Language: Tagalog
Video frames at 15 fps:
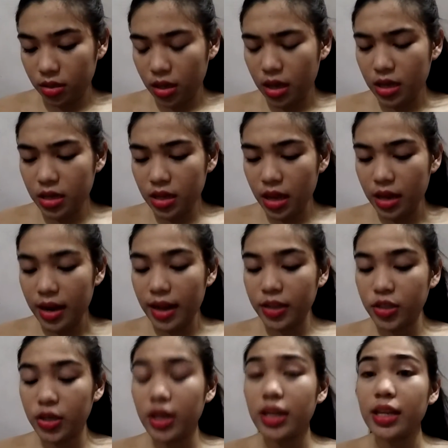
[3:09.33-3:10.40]
Ay, hindi.
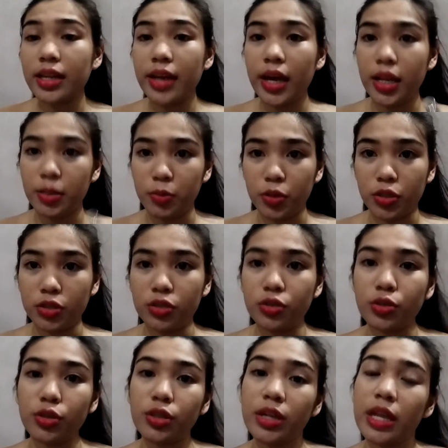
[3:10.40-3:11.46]
Natural and almond.
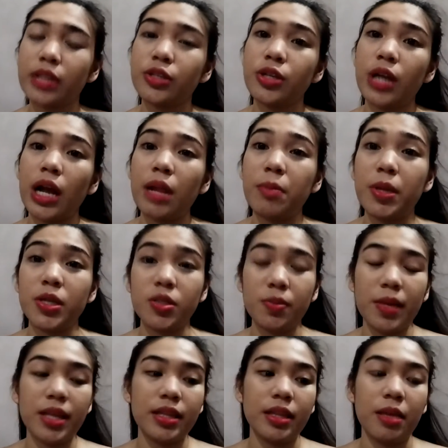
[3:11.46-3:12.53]
So, yung natural, medyo
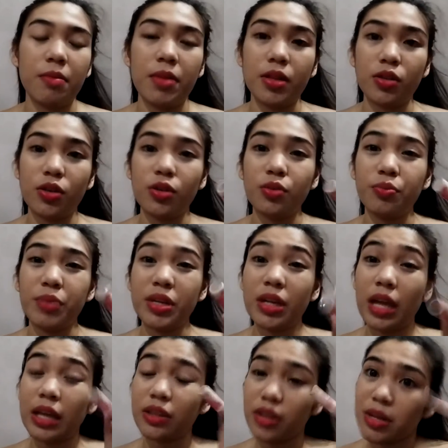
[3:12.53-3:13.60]
maitim. Ito, yung
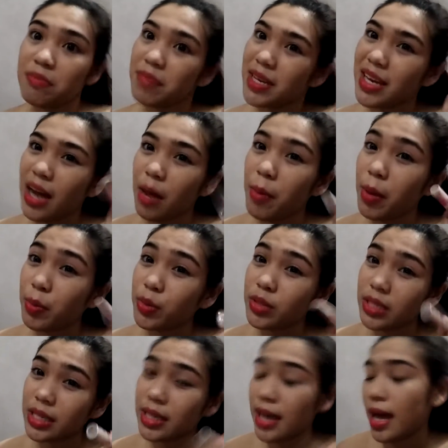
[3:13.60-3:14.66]
pina- ito na yung
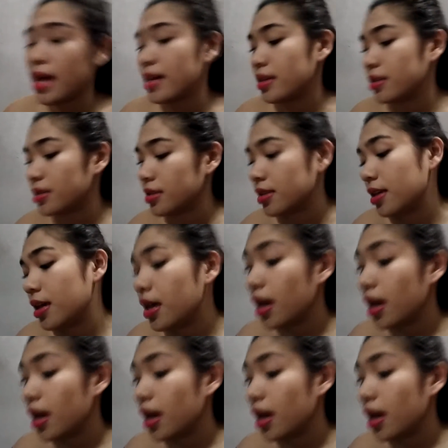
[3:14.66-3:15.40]
pinakamaputi, guys.